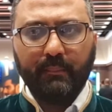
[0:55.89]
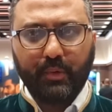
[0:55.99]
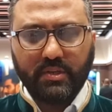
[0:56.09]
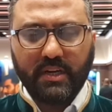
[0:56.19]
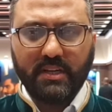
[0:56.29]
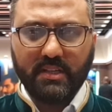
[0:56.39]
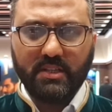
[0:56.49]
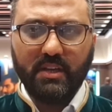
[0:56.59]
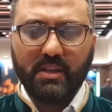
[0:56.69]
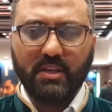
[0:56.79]
प्रोजेक्ट का
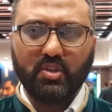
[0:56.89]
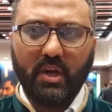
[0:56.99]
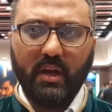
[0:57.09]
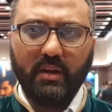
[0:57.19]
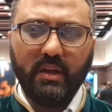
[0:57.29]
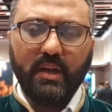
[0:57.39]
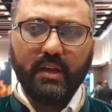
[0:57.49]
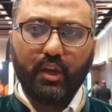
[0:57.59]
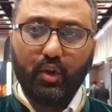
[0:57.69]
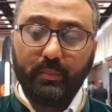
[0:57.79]
तीन से चार
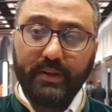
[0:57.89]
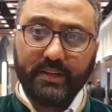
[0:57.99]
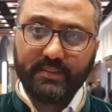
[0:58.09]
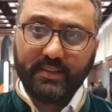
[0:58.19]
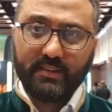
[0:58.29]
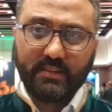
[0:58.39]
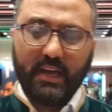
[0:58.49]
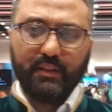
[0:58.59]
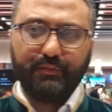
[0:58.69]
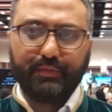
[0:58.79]
किलोमीटर से
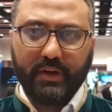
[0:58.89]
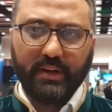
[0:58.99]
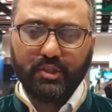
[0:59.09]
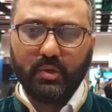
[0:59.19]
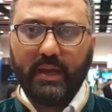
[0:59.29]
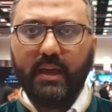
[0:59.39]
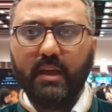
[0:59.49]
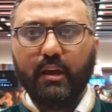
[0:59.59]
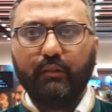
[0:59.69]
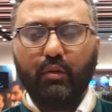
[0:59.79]
जायद फ्रंट जो है
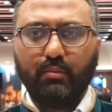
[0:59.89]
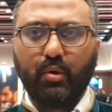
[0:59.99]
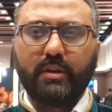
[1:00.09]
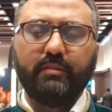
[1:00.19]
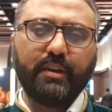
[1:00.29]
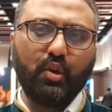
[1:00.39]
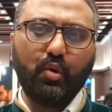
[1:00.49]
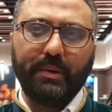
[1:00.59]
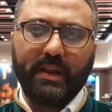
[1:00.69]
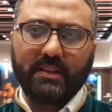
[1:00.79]
वो मोटरवे के
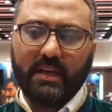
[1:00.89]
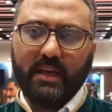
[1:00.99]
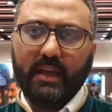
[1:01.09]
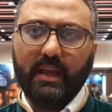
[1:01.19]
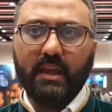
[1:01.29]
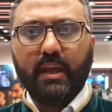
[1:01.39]
ऊपर आता है